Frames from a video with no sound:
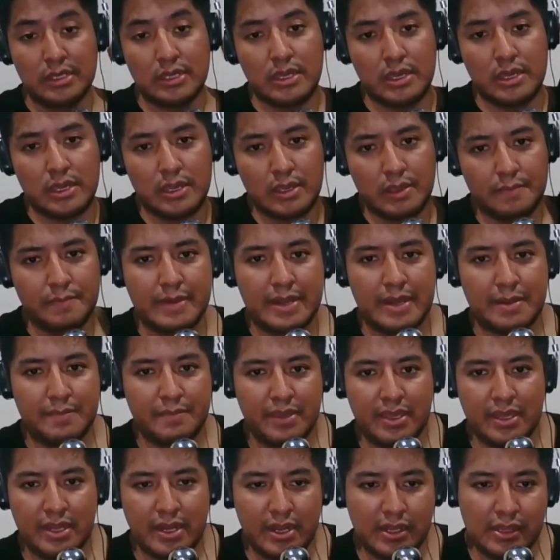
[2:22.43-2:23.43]
que para
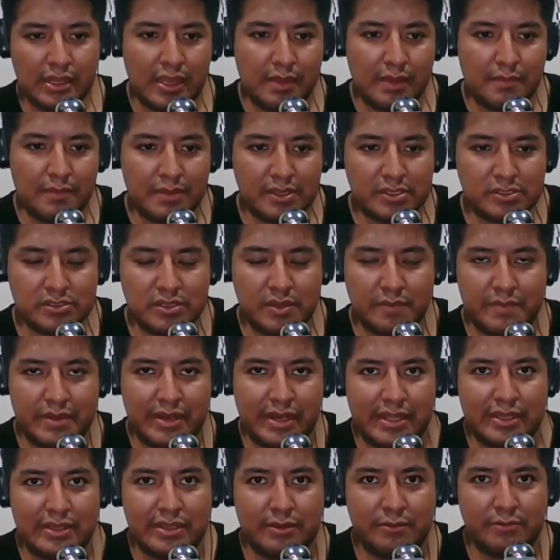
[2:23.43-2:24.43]
mí era nada más una
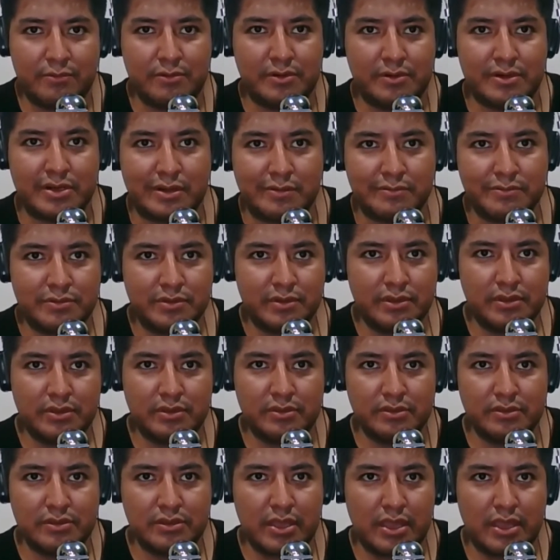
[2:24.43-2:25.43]
pelea de un round
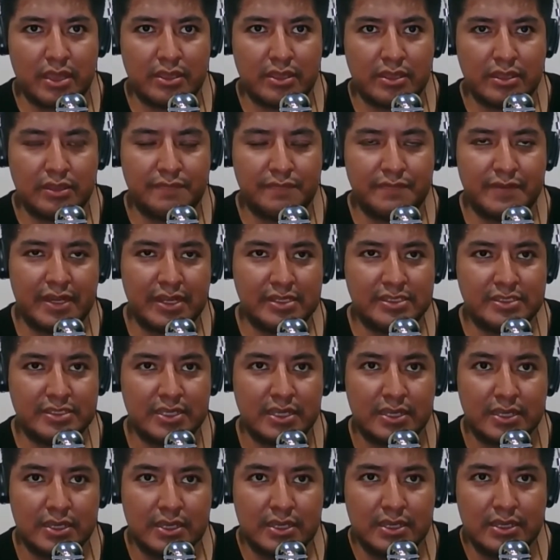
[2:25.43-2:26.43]
de
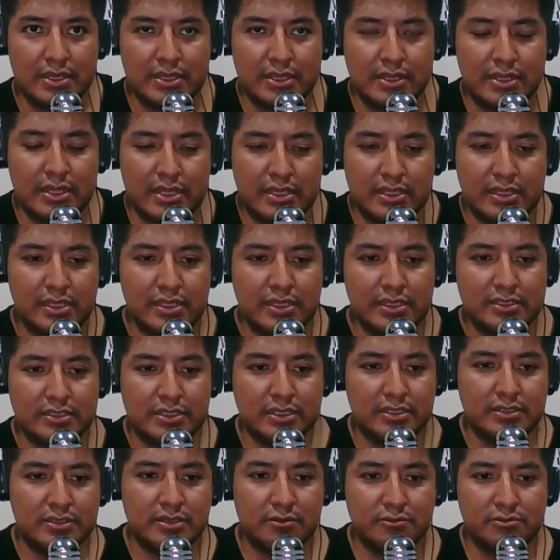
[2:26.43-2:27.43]
diferencia le di
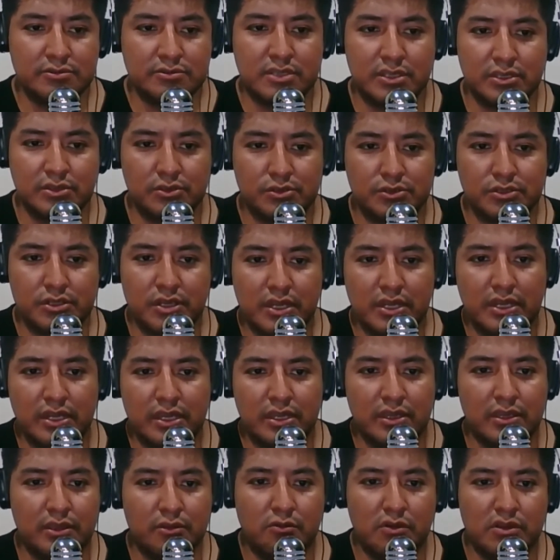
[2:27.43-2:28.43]
seis rounds a Josh
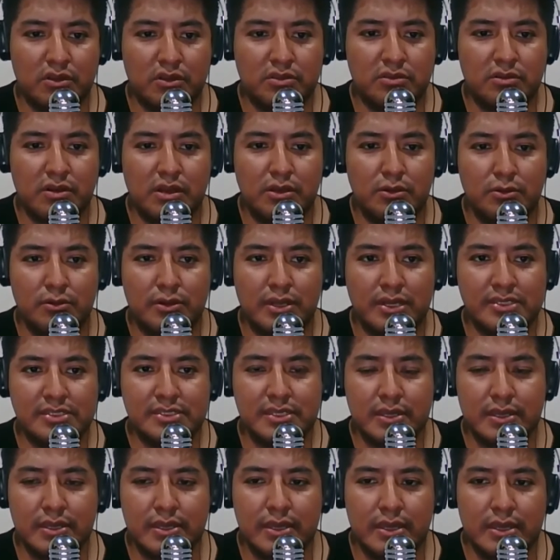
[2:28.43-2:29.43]
Kelly y cuatro a
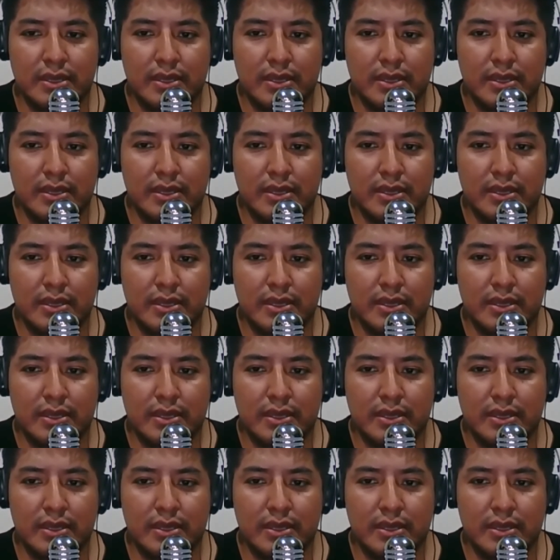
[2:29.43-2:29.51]
Lucas.